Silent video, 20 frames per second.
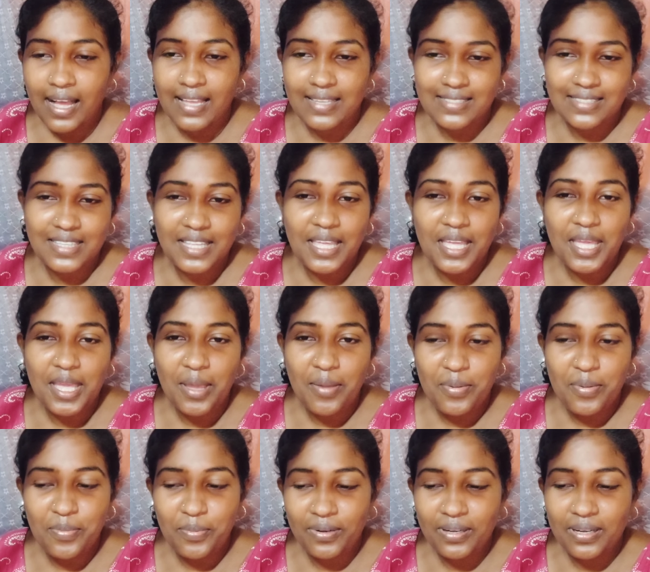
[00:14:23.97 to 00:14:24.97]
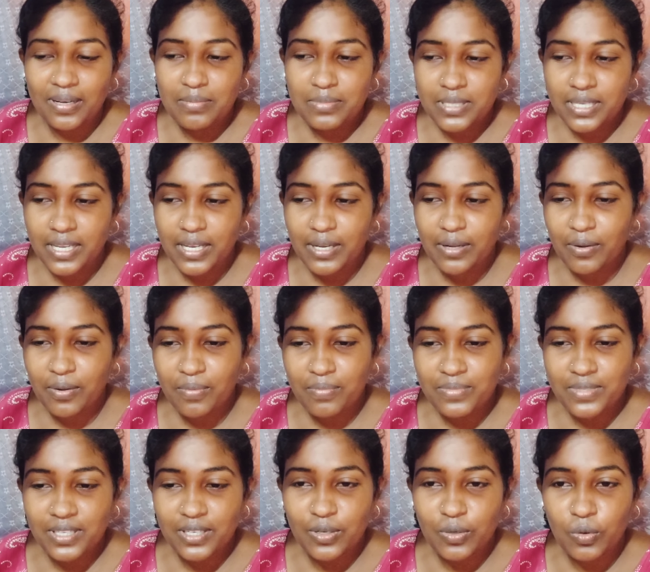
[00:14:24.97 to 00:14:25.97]
আসতেই আমি বললাম যে এরকম
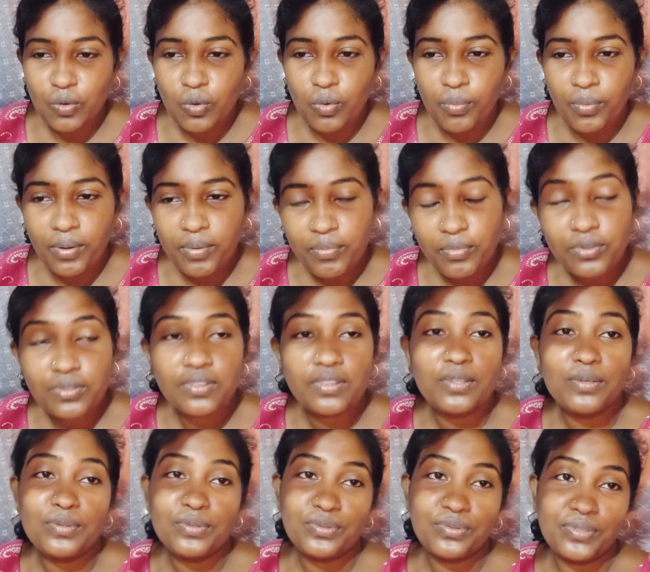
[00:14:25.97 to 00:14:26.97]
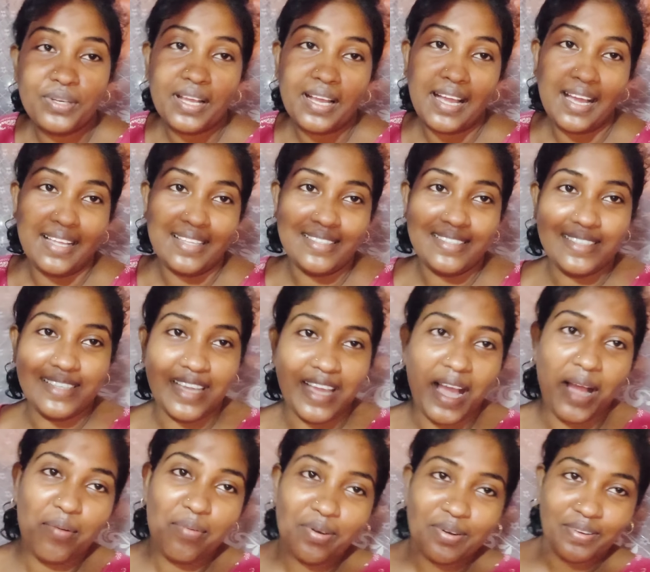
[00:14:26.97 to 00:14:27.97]
যেন ঘুমের মধ্যেও শুনে কাটছে
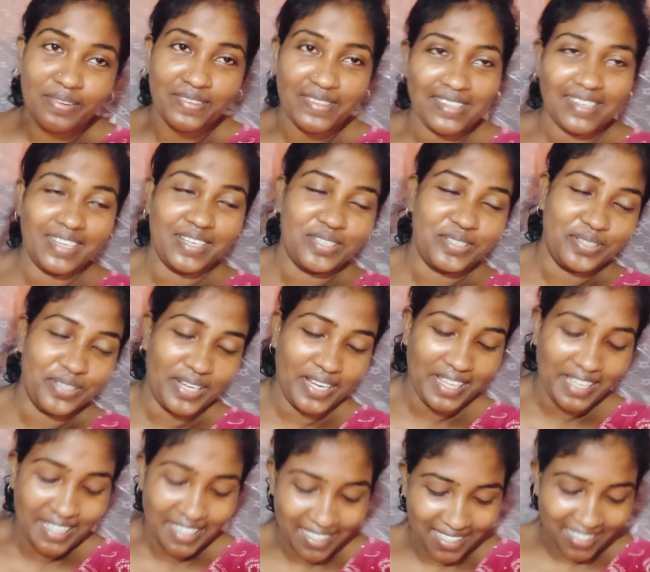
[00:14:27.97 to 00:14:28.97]
আবার কথাটা শুনে